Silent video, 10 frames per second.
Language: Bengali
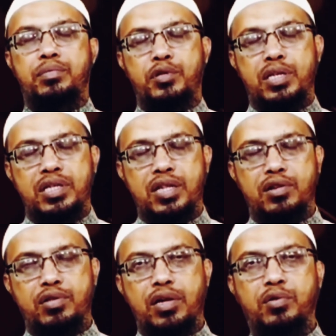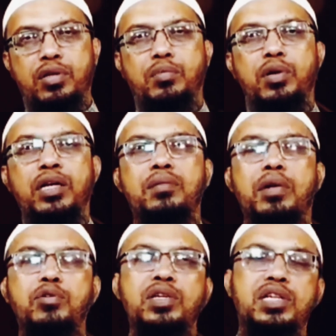মতের স্বাধীনতার কথা বলে
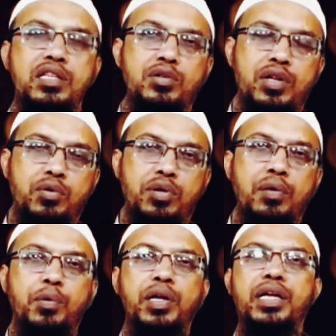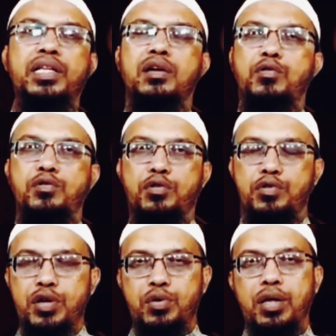মানুষের স্বাধীনতার কথা বলে তারা
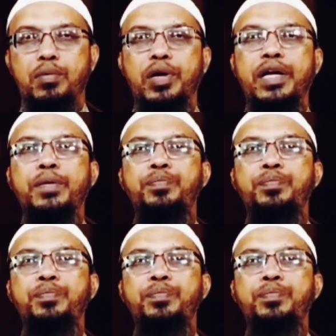গণতন্ত্রের কথা বলে